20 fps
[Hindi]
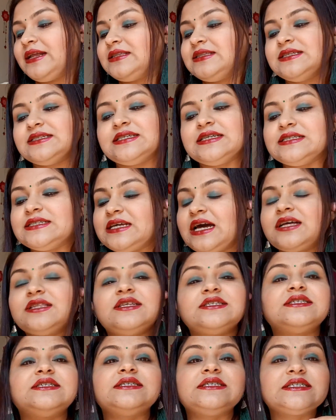एंड दिस इज
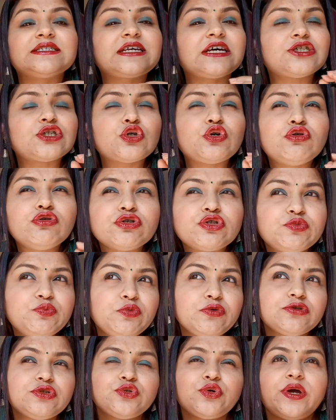या दिस इज इसका
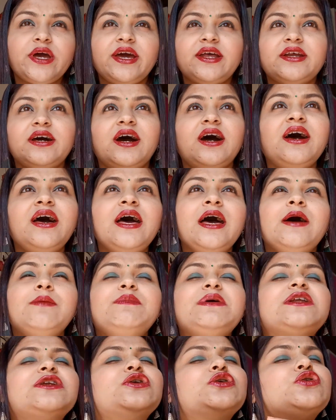खुशबू जो है ना
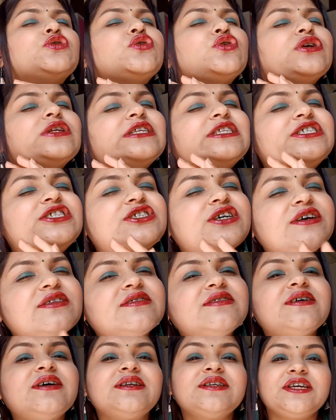बिल्कुल
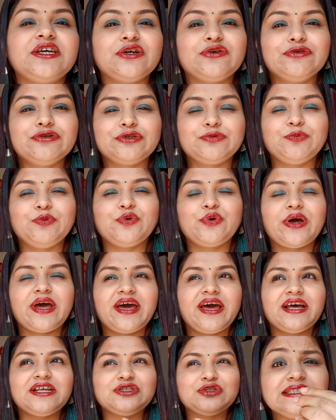चंदन की खुशबू
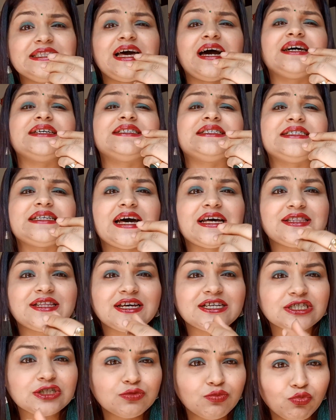है ना
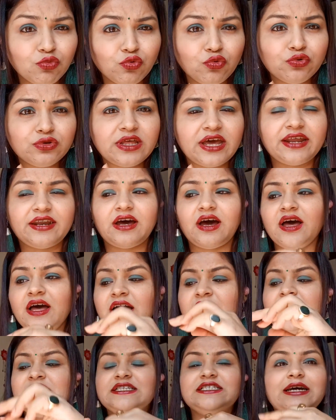ज्यादा स्मूथ है ना
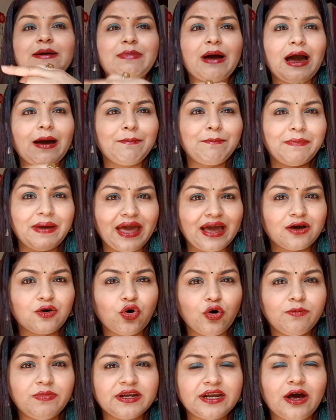जब आप
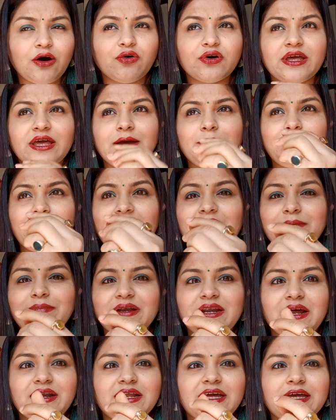पैक को बनाओगे
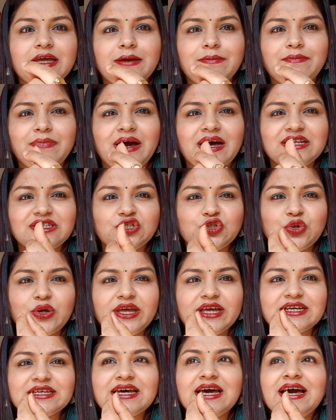पैक बनाने के बाद
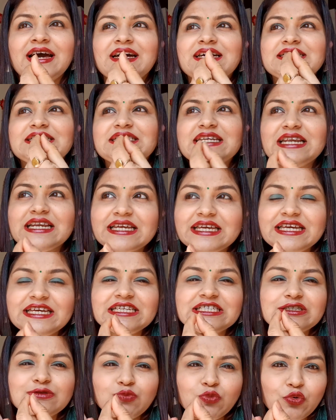जो एक
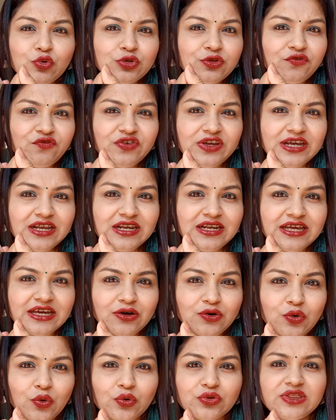सिल्की स्मूथ
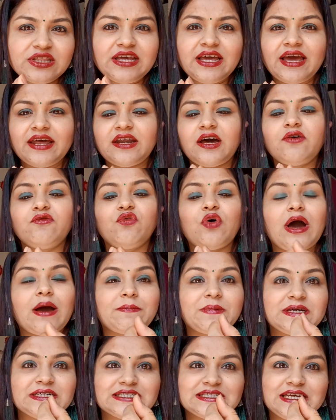फीलिंग होती है ना वो
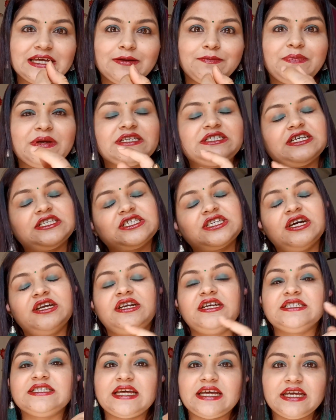आपकी स्किन पे टच
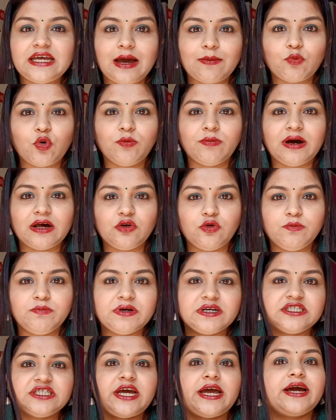करने से ही आपको
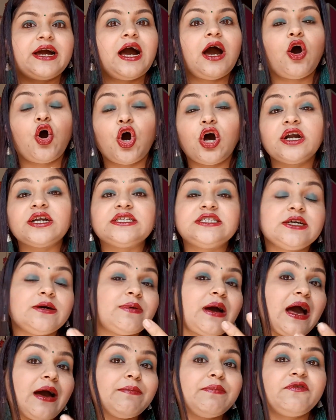मालूम पड़ जाएगा और
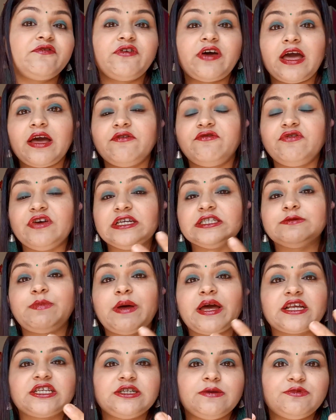जब आप
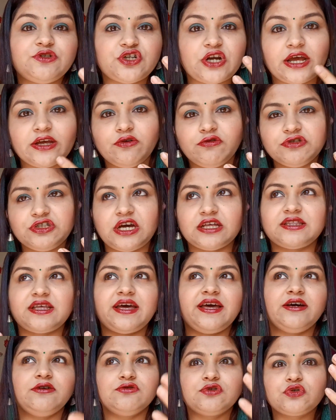फेस पैक जब ड्राई हो
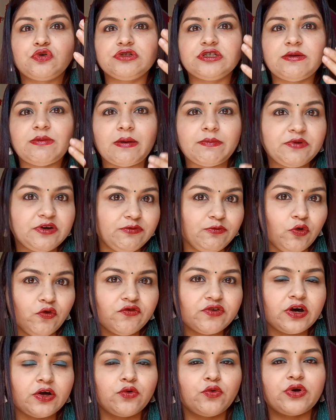जाता है उसको जब आप
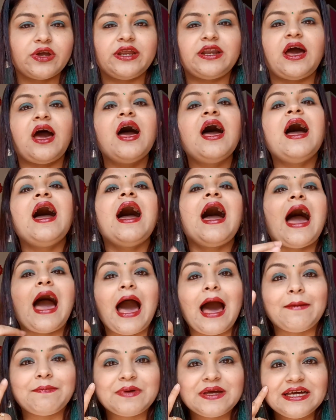रिमूव करोगे ना
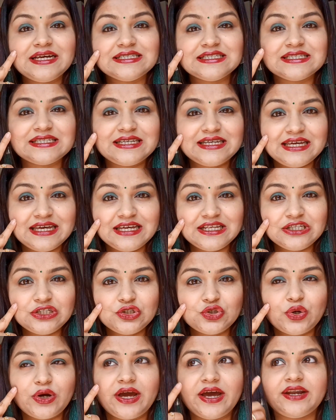आपकी
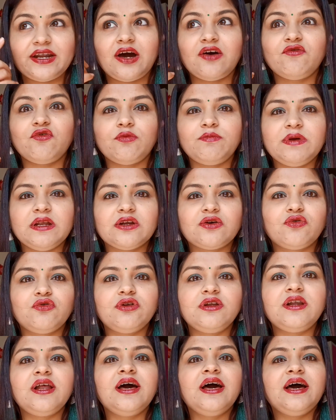स्किन जो है ना वो
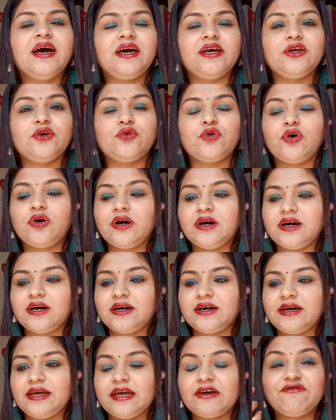बिल्कुल यू you नो know,
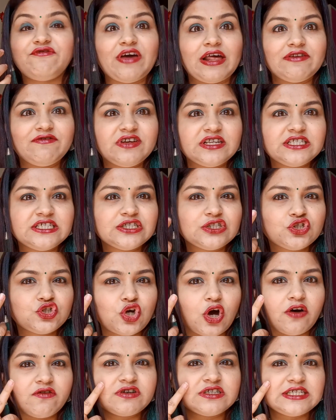uh, एक वेलवेटी
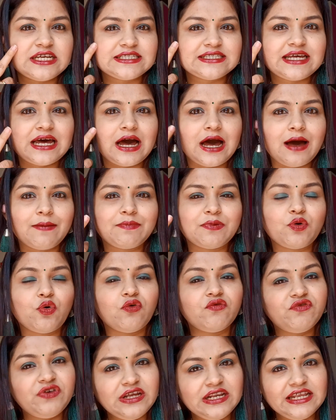सॉफ्ट सॉफ्ट जैसा
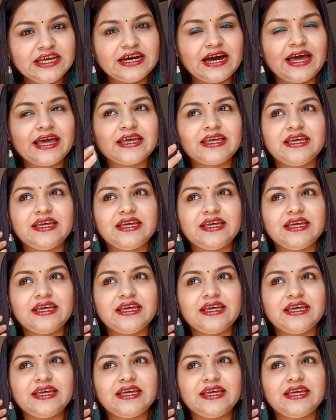आपको फीलिंग